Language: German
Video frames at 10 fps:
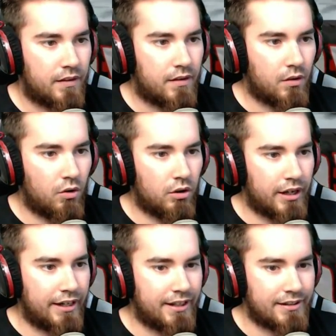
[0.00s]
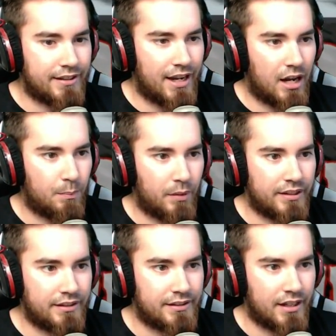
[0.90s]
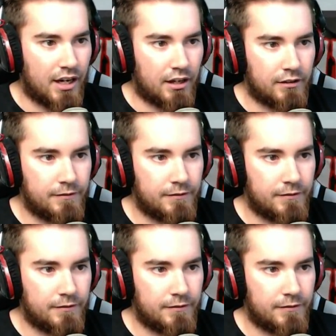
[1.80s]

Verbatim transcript: So geht das hier ab, Batista.